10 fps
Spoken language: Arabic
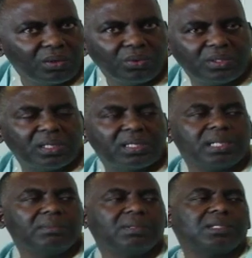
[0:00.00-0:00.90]

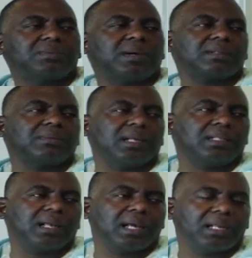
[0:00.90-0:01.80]
والتكريم اللي جبرت من
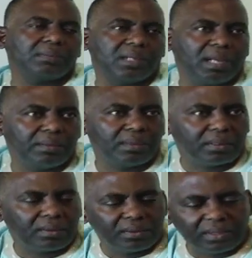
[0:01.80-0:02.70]
عند العالم كامل
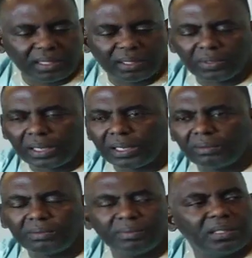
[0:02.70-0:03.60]
لساني
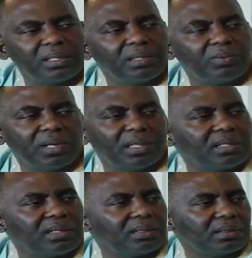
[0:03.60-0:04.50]
وكرمت بي اللي
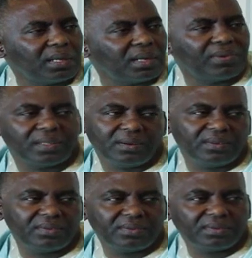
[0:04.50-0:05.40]
مناضل يرفض
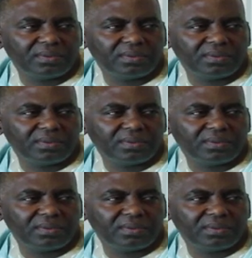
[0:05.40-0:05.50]
العنف